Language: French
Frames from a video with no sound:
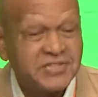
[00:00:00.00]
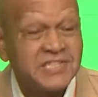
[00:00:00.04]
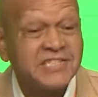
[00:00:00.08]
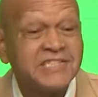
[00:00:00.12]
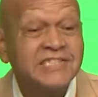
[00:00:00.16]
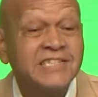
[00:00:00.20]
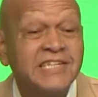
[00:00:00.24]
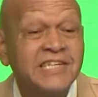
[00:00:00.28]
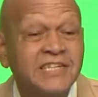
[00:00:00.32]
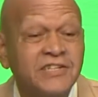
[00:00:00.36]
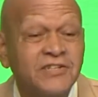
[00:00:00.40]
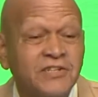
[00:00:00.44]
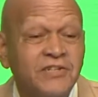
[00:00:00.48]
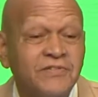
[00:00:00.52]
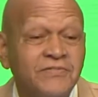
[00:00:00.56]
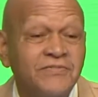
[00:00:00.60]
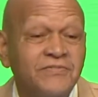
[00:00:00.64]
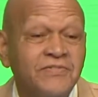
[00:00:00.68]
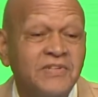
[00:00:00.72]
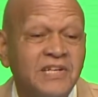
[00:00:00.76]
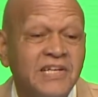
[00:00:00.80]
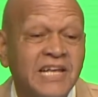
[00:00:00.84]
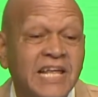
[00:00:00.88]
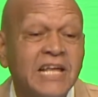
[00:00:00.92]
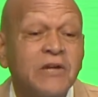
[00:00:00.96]
the sake of
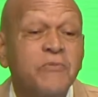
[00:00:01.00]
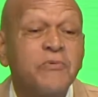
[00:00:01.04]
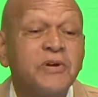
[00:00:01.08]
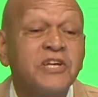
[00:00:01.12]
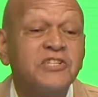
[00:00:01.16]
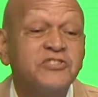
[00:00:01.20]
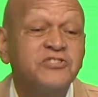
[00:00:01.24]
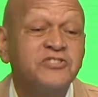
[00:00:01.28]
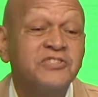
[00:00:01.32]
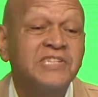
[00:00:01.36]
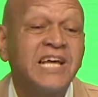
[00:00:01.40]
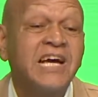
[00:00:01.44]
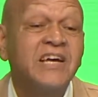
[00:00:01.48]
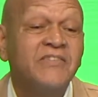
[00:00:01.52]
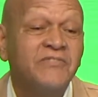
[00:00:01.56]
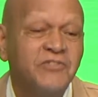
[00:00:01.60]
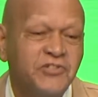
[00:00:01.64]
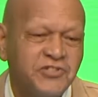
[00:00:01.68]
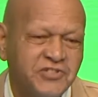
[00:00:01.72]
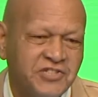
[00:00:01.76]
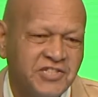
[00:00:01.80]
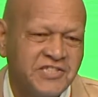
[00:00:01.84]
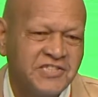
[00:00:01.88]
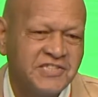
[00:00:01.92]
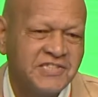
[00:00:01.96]
language
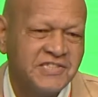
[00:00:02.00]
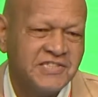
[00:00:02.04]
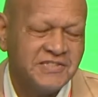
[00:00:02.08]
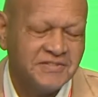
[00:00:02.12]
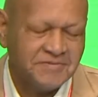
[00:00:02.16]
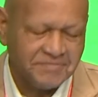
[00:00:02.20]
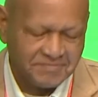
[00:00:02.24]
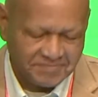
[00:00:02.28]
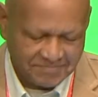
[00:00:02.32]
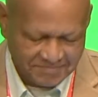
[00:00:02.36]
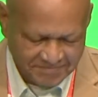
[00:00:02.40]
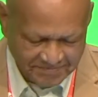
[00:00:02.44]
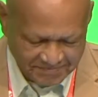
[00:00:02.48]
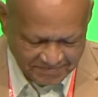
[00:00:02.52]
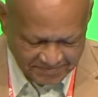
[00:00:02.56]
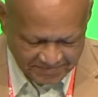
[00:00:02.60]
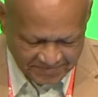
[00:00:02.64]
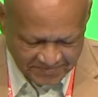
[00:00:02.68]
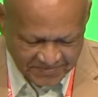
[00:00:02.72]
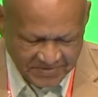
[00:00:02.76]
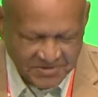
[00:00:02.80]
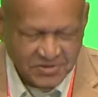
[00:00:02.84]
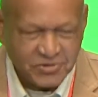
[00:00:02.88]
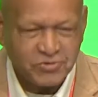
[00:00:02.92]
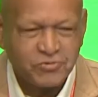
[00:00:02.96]
diversity
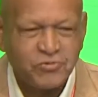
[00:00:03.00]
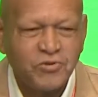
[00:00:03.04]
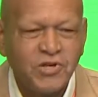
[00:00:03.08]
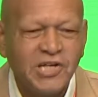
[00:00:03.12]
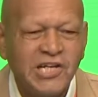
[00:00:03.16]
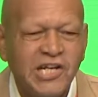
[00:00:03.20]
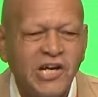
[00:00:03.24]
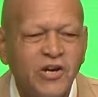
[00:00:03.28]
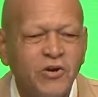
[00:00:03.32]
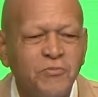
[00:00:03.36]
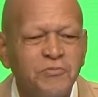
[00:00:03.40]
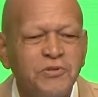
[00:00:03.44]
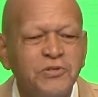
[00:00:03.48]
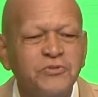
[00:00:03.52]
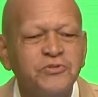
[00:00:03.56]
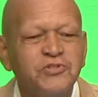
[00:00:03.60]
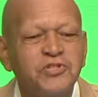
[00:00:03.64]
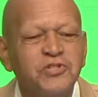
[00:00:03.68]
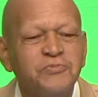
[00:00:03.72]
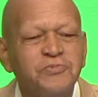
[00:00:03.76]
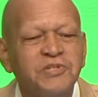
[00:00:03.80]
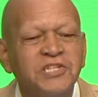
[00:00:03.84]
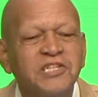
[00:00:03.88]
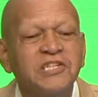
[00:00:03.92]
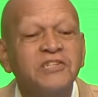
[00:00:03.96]
to allow me to
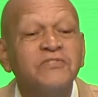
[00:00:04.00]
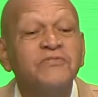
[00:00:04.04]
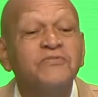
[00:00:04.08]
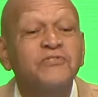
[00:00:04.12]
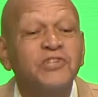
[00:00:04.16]
speak in